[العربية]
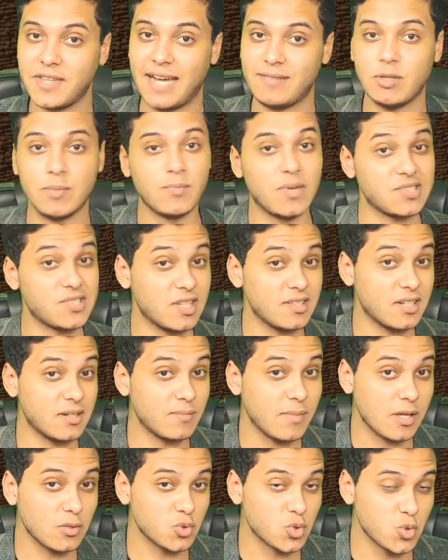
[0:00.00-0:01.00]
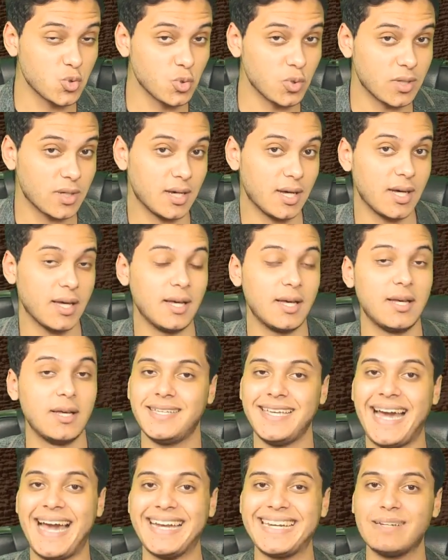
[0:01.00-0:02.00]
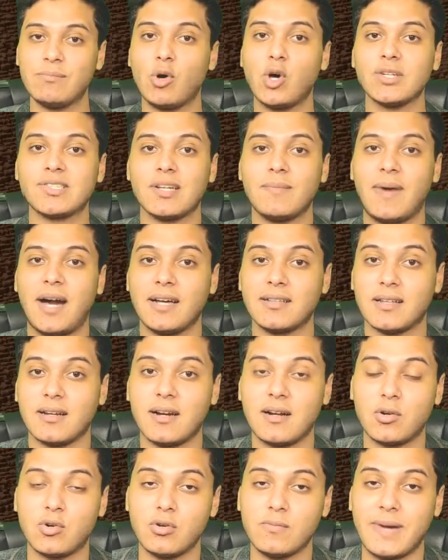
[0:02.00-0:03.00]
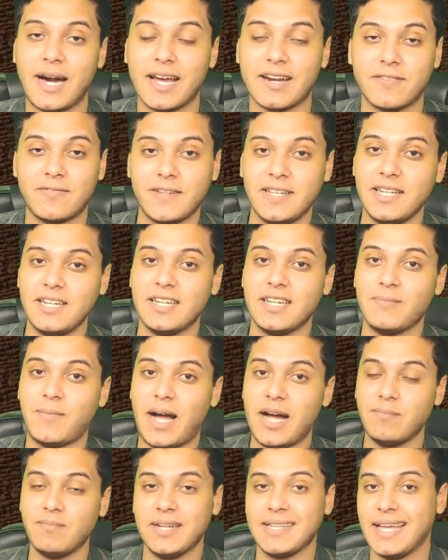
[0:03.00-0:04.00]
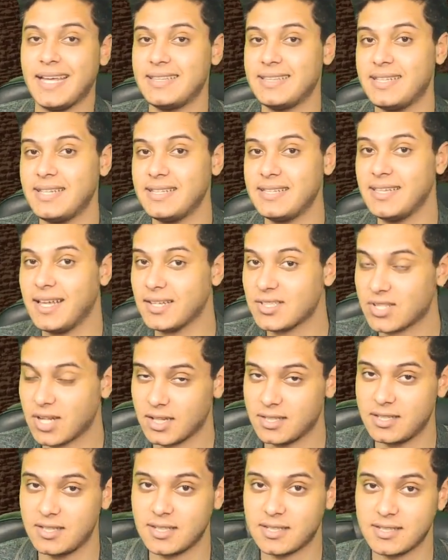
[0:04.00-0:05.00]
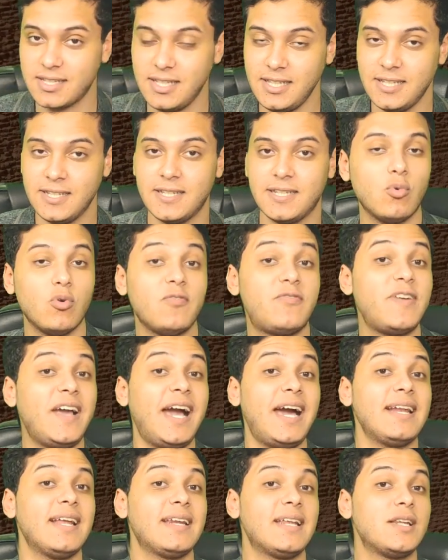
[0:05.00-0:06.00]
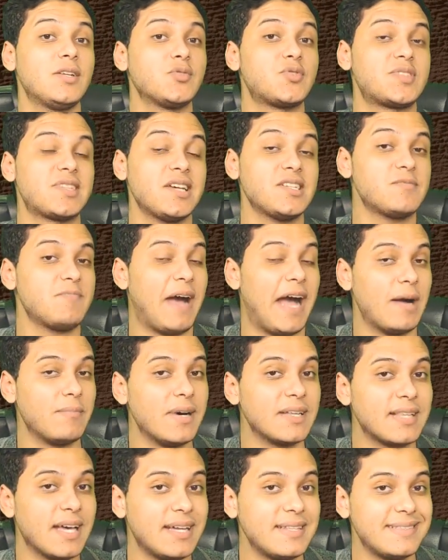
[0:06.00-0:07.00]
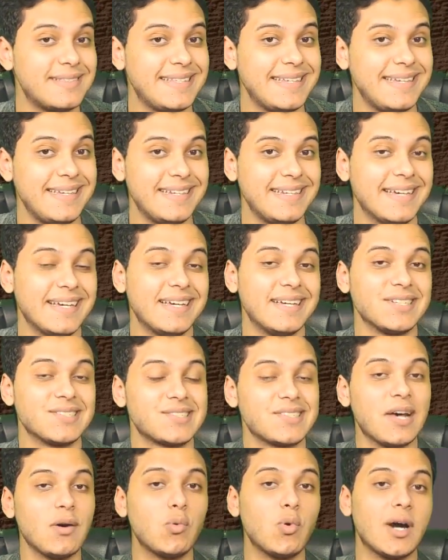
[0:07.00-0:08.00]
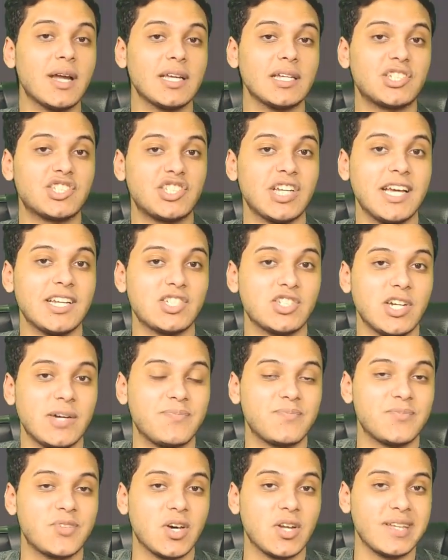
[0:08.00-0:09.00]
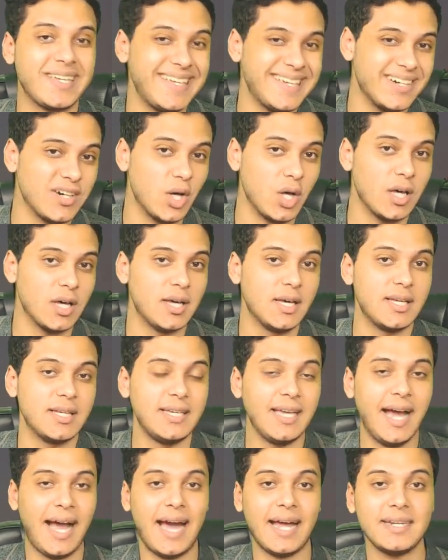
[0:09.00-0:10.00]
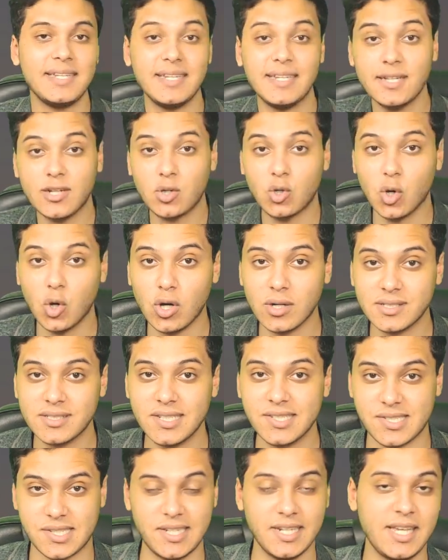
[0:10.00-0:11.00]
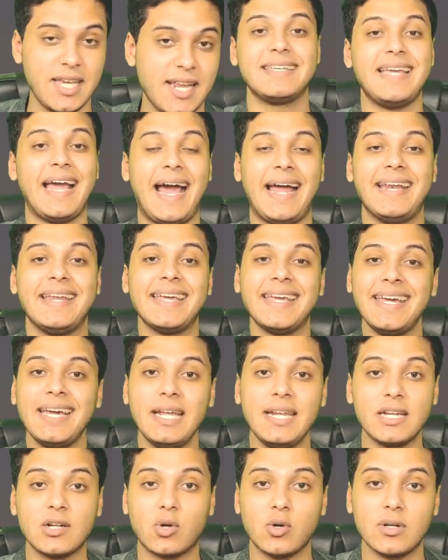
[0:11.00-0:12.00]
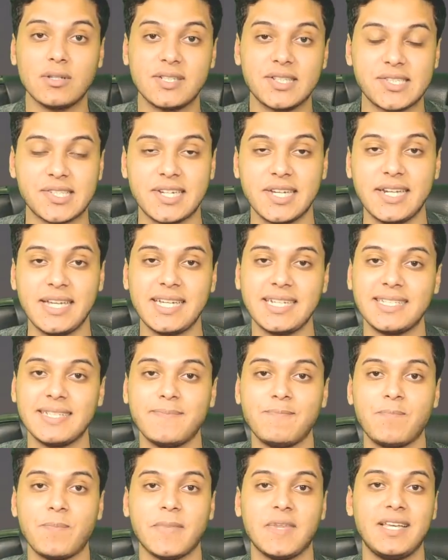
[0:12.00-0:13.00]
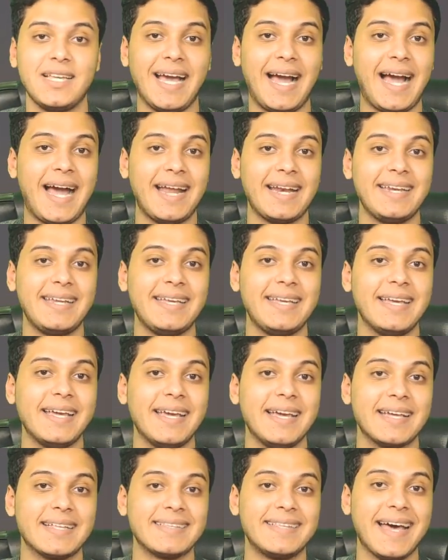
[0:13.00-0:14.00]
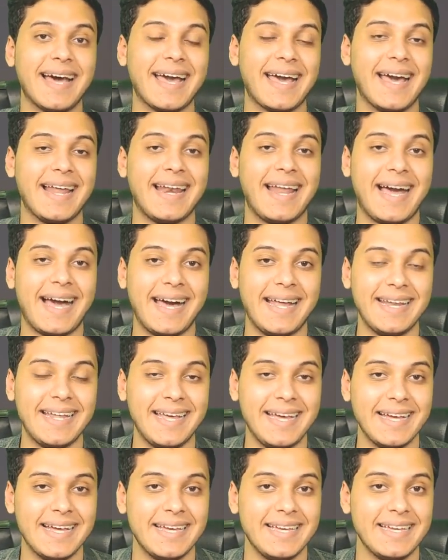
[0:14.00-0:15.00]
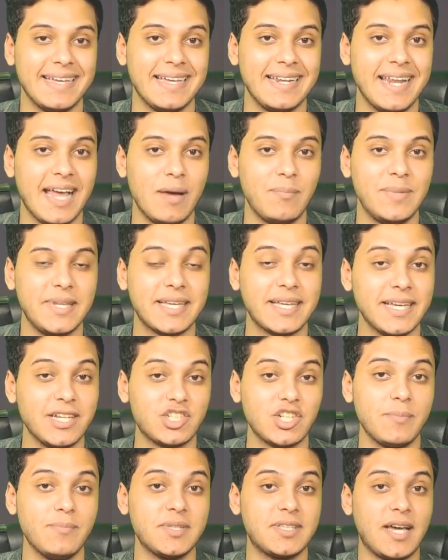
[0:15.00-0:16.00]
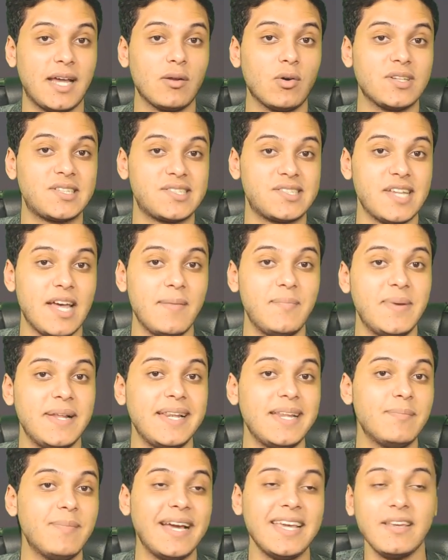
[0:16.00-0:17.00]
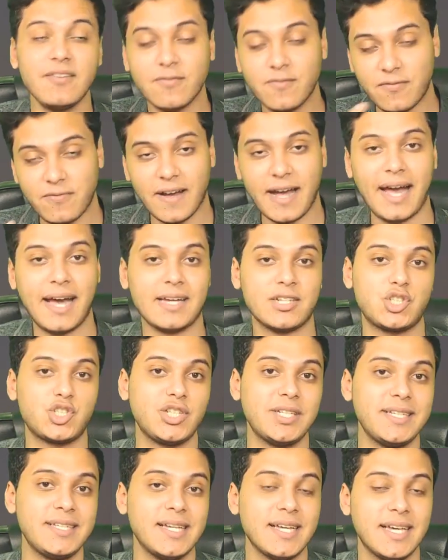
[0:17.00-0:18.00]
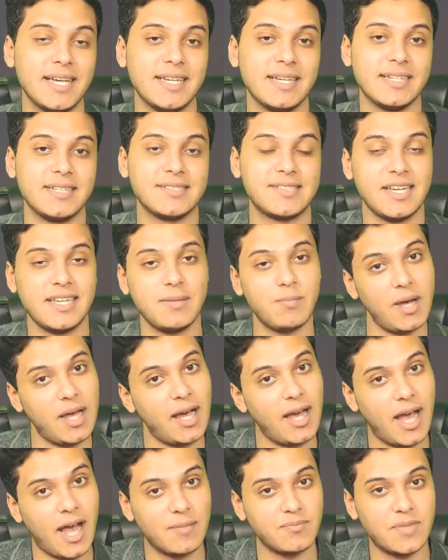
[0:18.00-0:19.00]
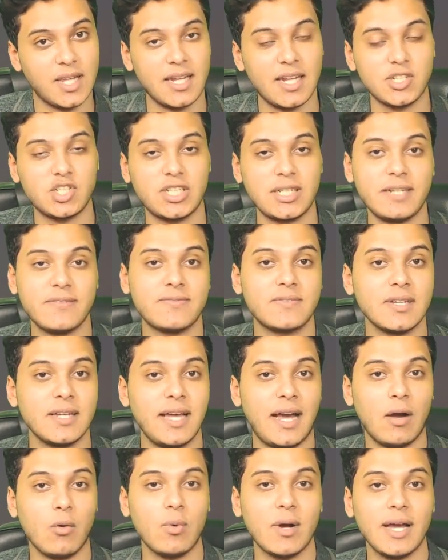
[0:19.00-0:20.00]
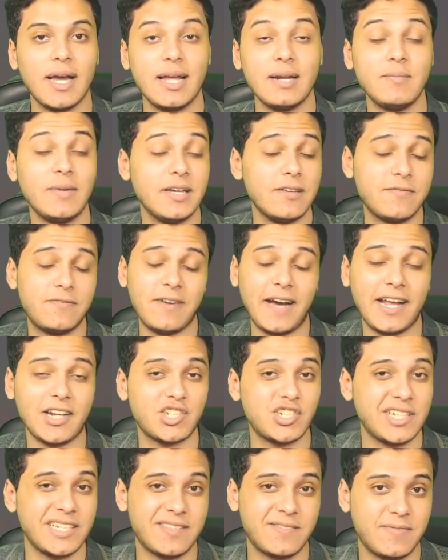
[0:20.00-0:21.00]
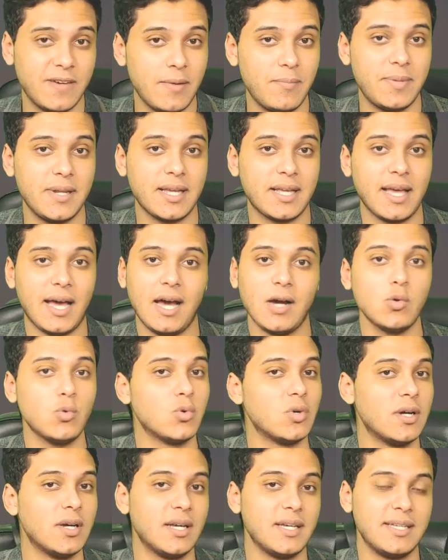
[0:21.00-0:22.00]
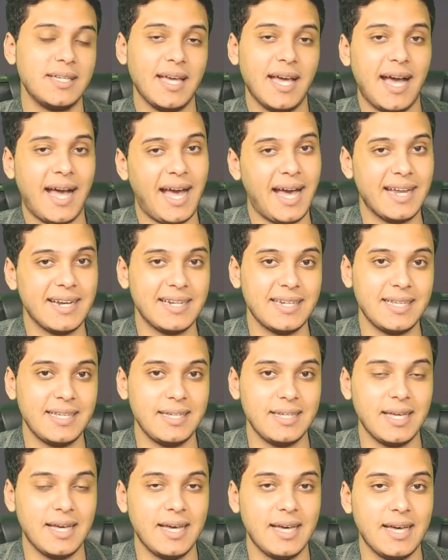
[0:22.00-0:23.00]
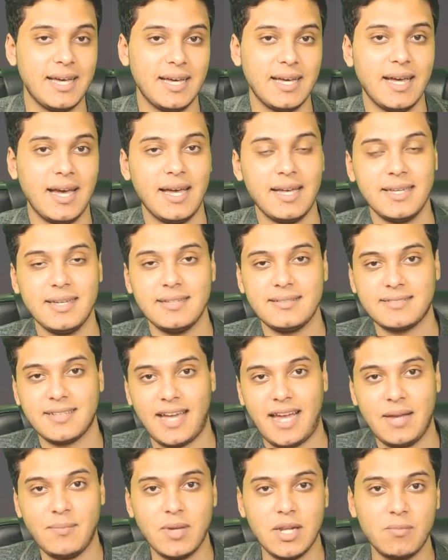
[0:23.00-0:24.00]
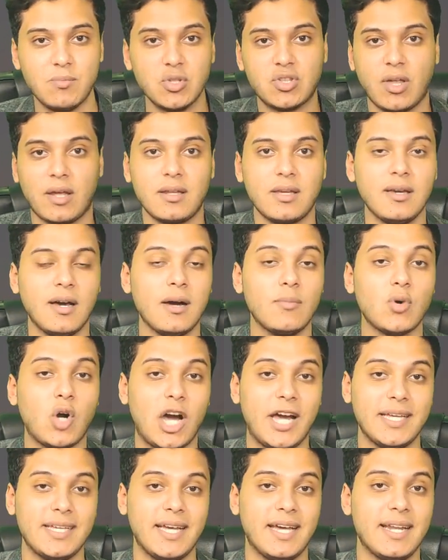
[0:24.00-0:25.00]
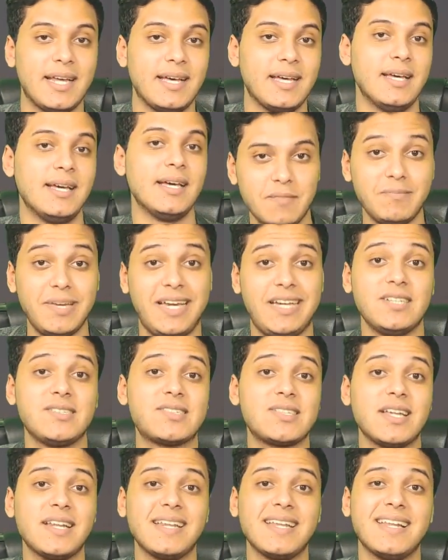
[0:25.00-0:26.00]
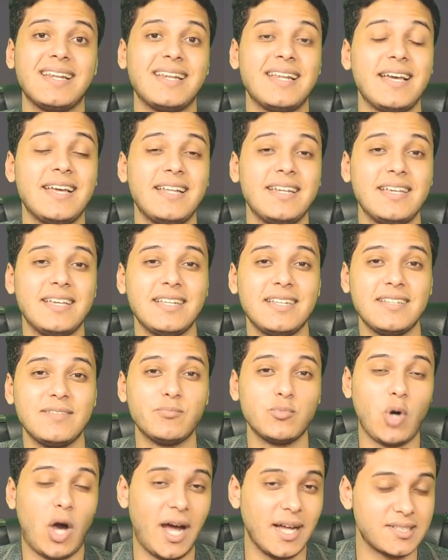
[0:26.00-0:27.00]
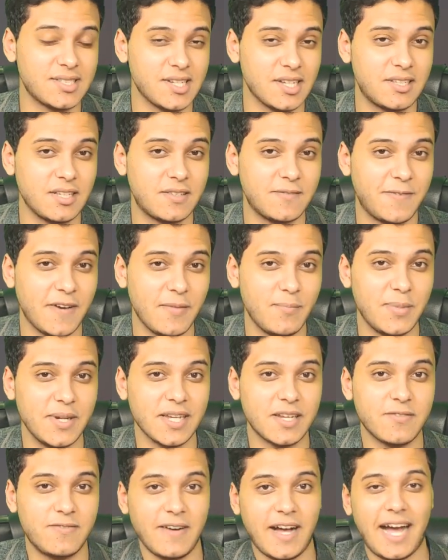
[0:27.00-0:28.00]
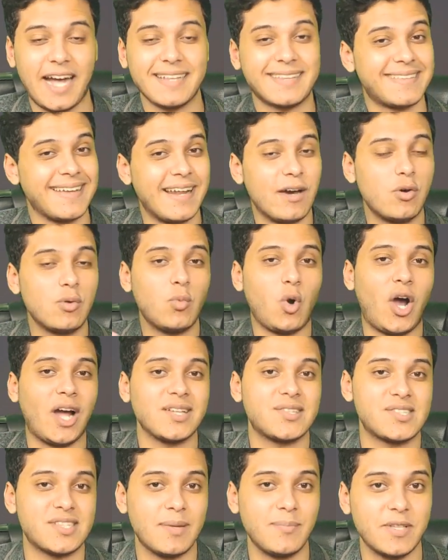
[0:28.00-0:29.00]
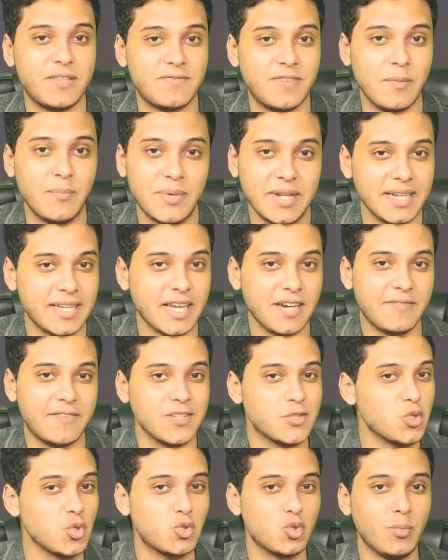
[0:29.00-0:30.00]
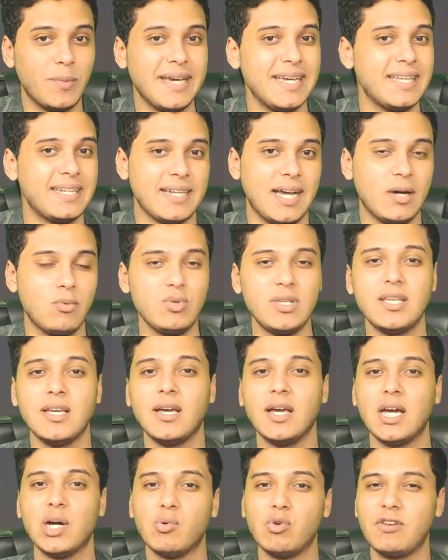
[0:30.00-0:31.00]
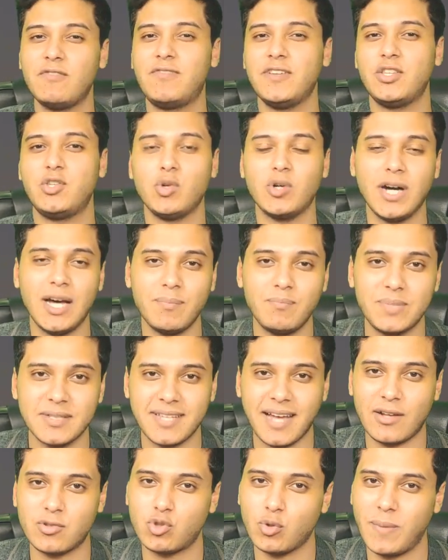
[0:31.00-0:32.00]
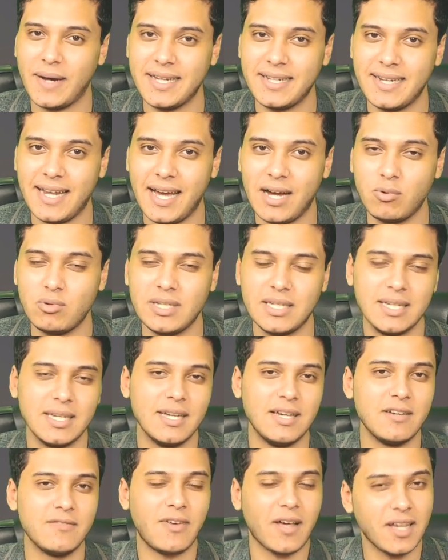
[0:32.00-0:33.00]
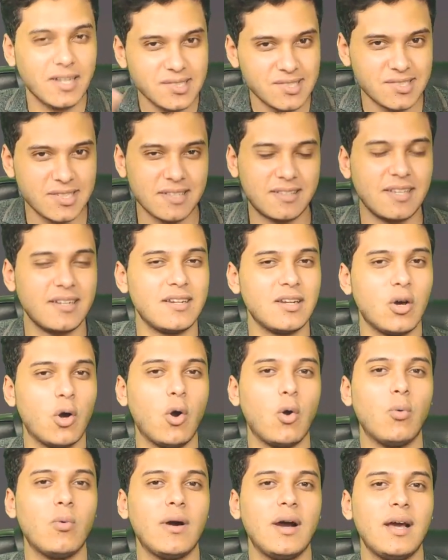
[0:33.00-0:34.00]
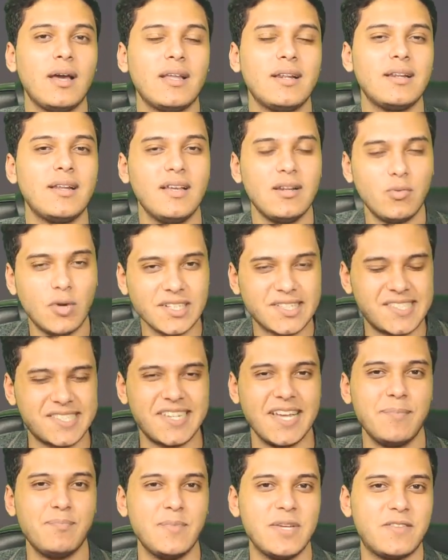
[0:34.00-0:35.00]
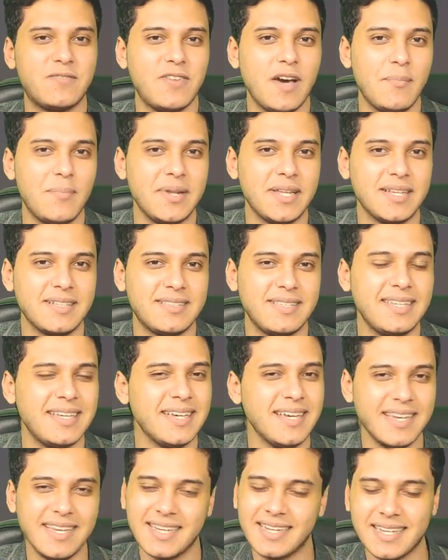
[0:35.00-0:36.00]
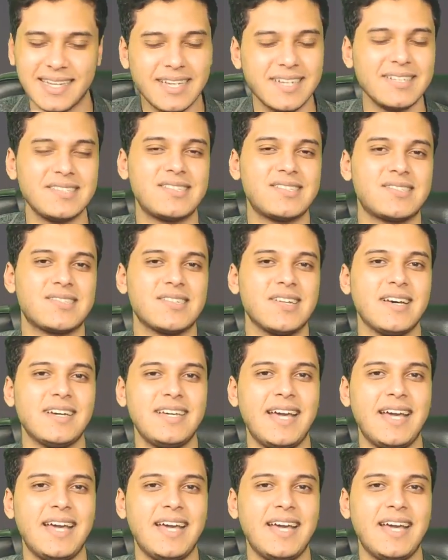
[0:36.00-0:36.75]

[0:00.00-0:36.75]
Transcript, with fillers: يعني المصادر موثوقه يعني معظم حضراتكم عارفين ان محمد انديل ده صديقي وفعلا الاستاذ محمد انديل صور الشاشه بطريقه يعني ريكورد سكرين يعني ايه ريكورد سكرين يعني دخل على الابلكيشن بتاع الواتساب اللي ما ينفعش زي ما عبد الله الشريف طلع وقال ما ينفعش يتفبرك او يعني آه، آه، يتعامل بطريقه معينه بحيث ان المحادثه تتفبرك فحتى لو المحادثه متفبركه فصوته باين قوي والفيديوهات بتاعته باينه قوي فقصه ان هو الواتساب متفبرك دي قصة